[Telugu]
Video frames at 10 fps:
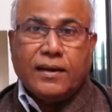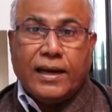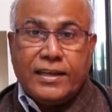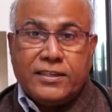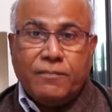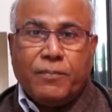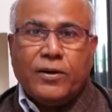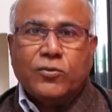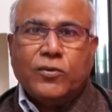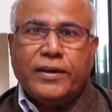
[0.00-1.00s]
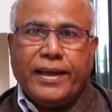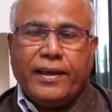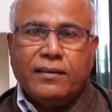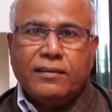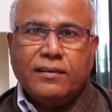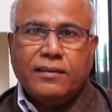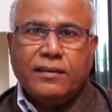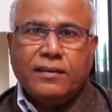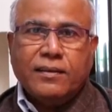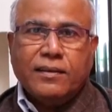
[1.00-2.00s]
కలిసి పడుకుంటే
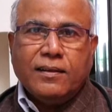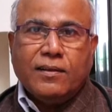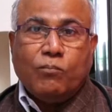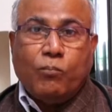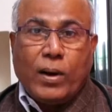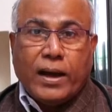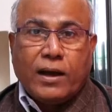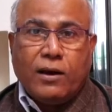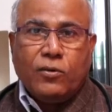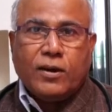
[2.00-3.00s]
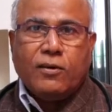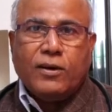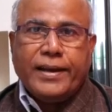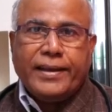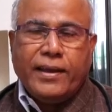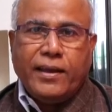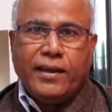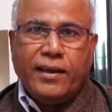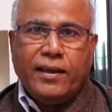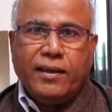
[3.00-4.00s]
పక్క ఉన్నవారికి
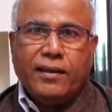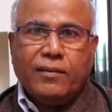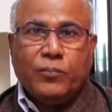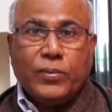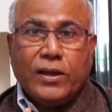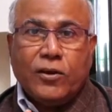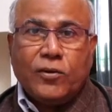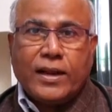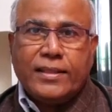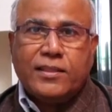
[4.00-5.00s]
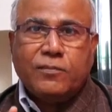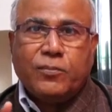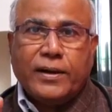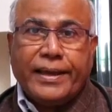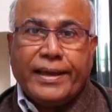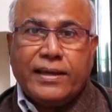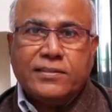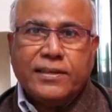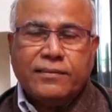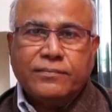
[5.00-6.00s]
పేలు రాత్రిపూట
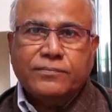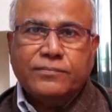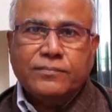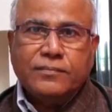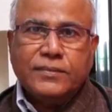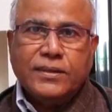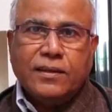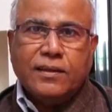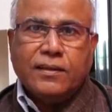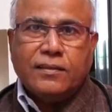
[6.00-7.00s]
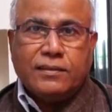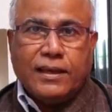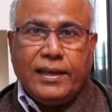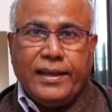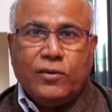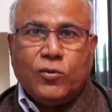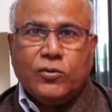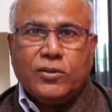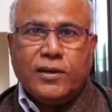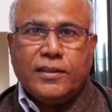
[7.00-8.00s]
ఎక్కేస్తాయి తల్లి
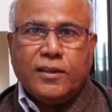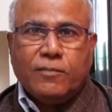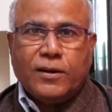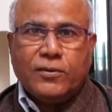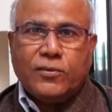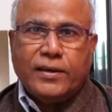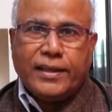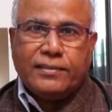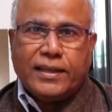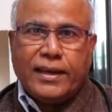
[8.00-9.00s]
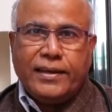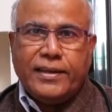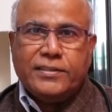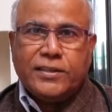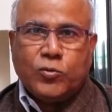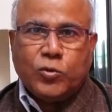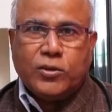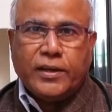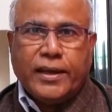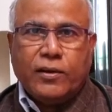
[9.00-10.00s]
కూతురు ఇద్దరు పడుకుంటే తల్లి నుంచి
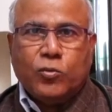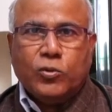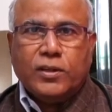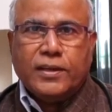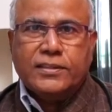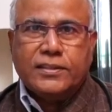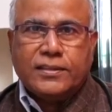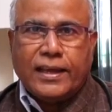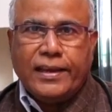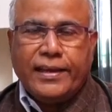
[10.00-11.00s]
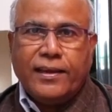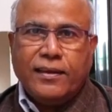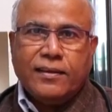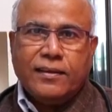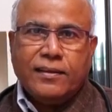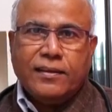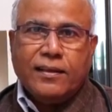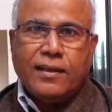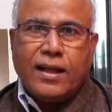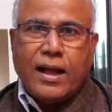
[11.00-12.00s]
కూతురికి కూతురు నుంచి తల్లికి
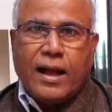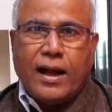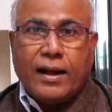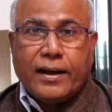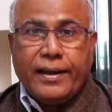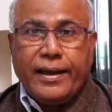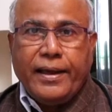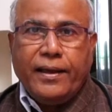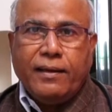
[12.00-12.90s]
అక్కడే